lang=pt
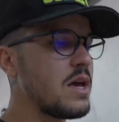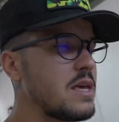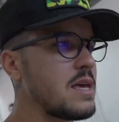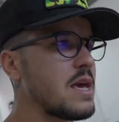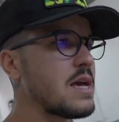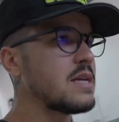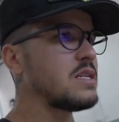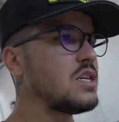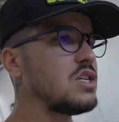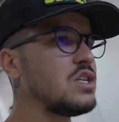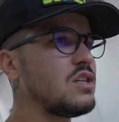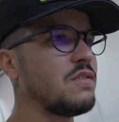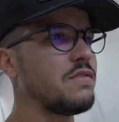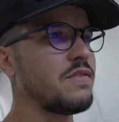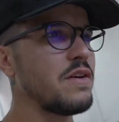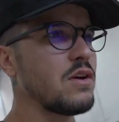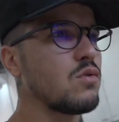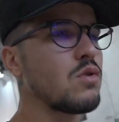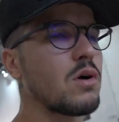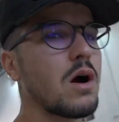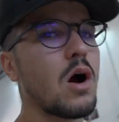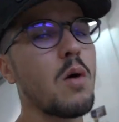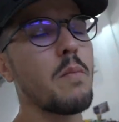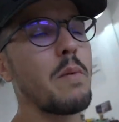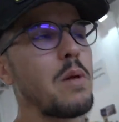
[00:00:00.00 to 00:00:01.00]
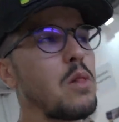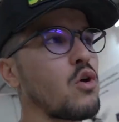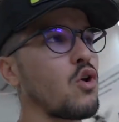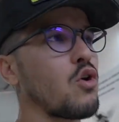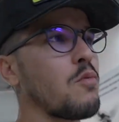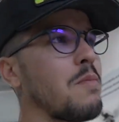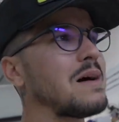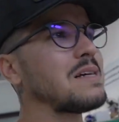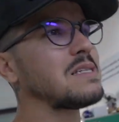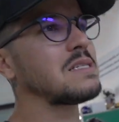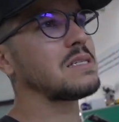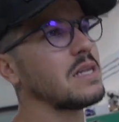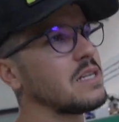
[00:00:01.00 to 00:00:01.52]
e a gente vê que o carro melhorou
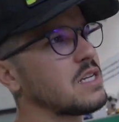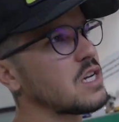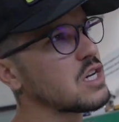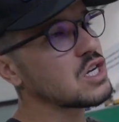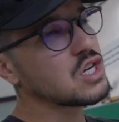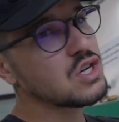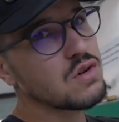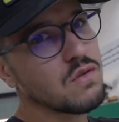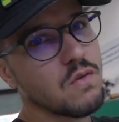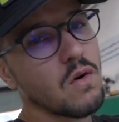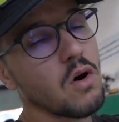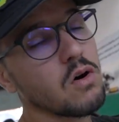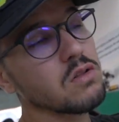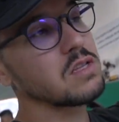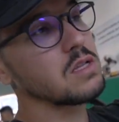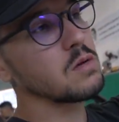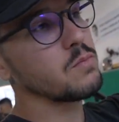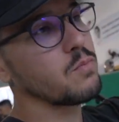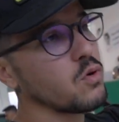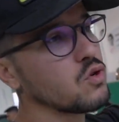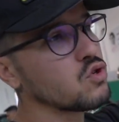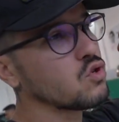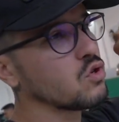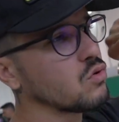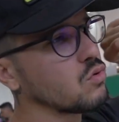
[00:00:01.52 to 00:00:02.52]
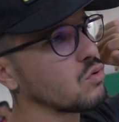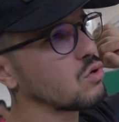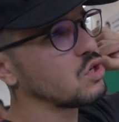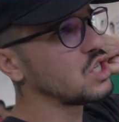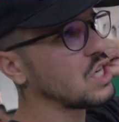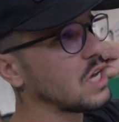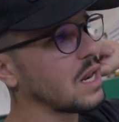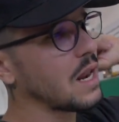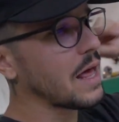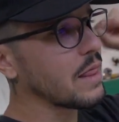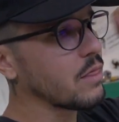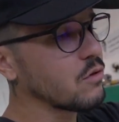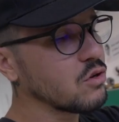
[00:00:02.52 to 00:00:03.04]
bastante, a gente volta depois outro
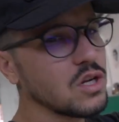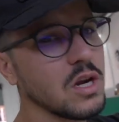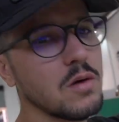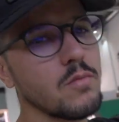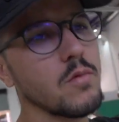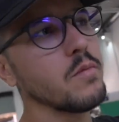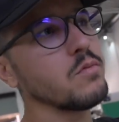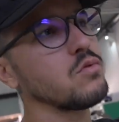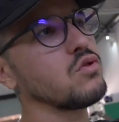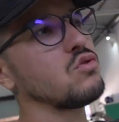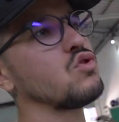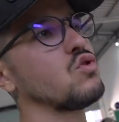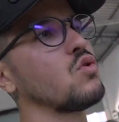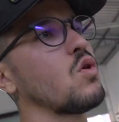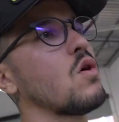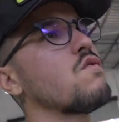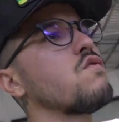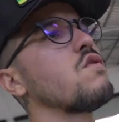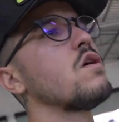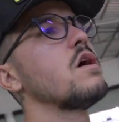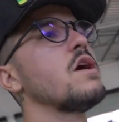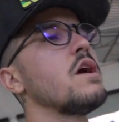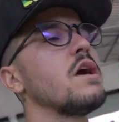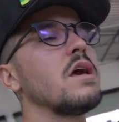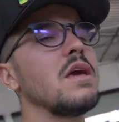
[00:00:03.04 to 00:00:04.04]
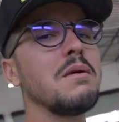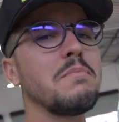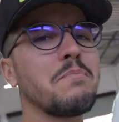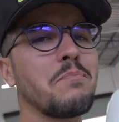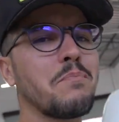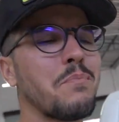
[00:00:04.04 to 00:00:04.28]
dia lá no dinamômetro de novo e